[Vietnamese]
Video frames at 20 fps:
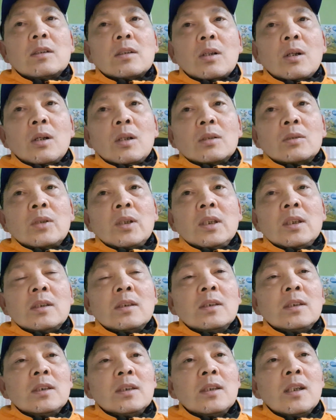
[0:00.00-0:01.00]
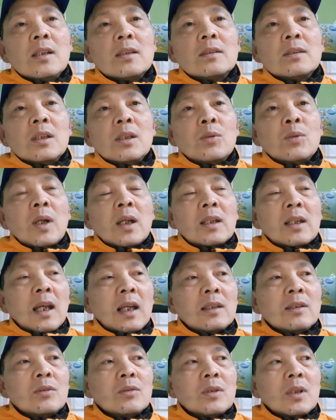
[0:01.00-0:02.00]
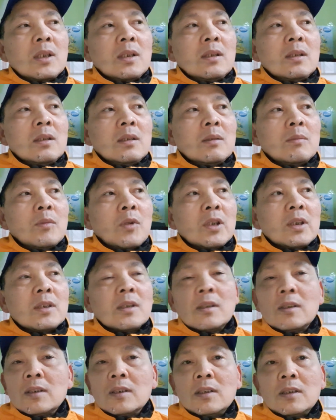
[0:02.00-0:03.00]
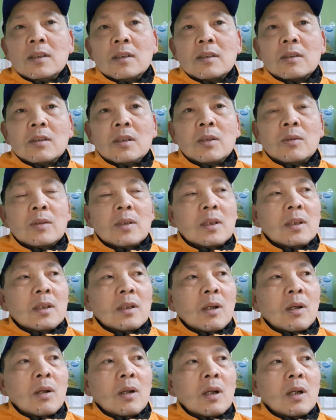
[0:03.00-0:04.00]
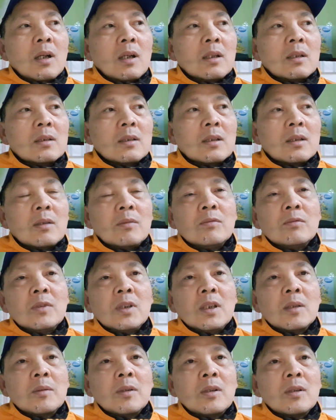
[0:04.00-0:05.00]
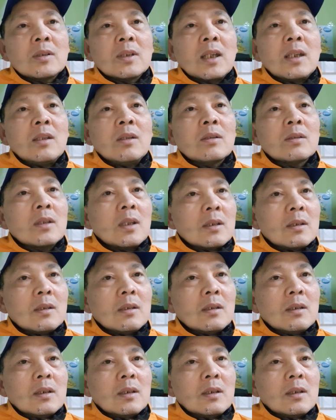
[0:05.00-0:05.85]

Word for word: còn tùy người đức tùy hoàn cảnh tùy mỗi người nhiều khi họ cái công việc họ thấy họ thích